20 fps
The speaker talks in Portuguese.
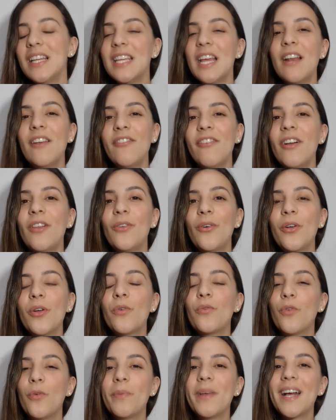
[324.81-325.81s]
E ele falou,
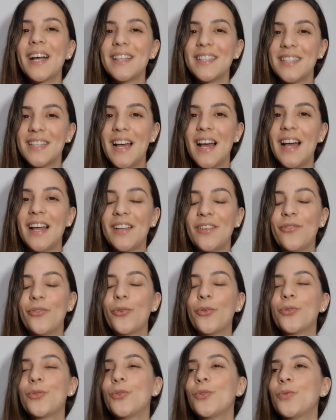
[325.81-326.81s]
eu vou me casar
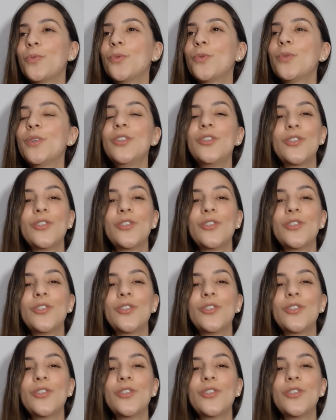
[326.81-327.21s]
ficou todo mundo